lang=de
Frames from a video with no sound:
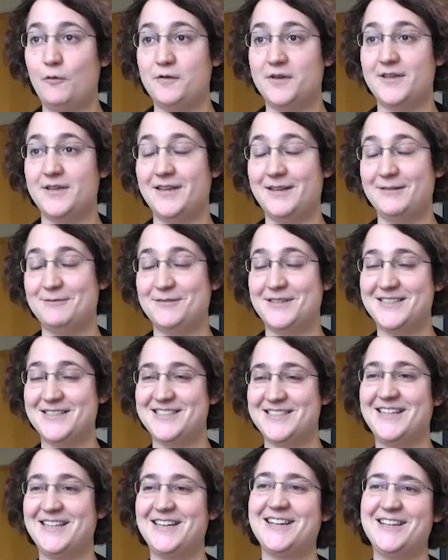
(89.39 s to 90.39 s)
hoffe ich
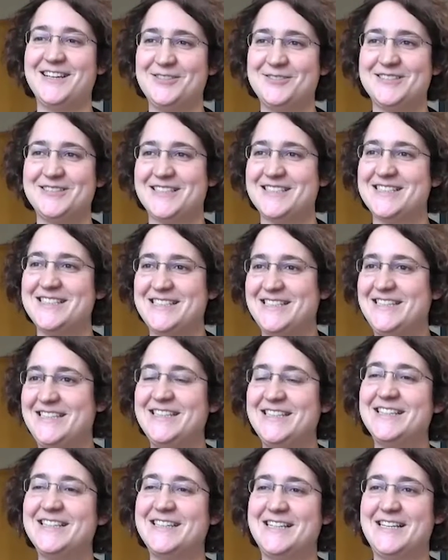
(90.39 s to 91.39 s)
jedenfalls nachher, und dass ich
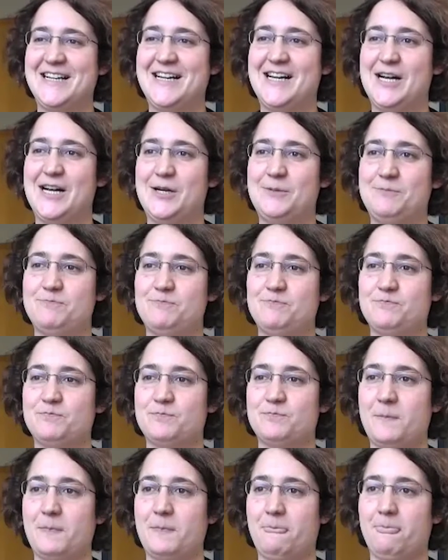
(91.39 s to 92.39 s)
die
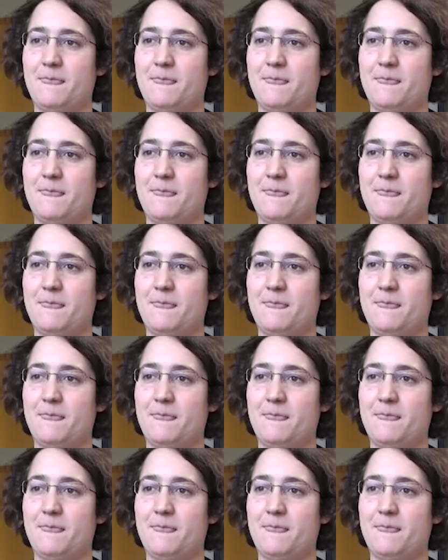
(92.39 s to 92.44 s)
ähm,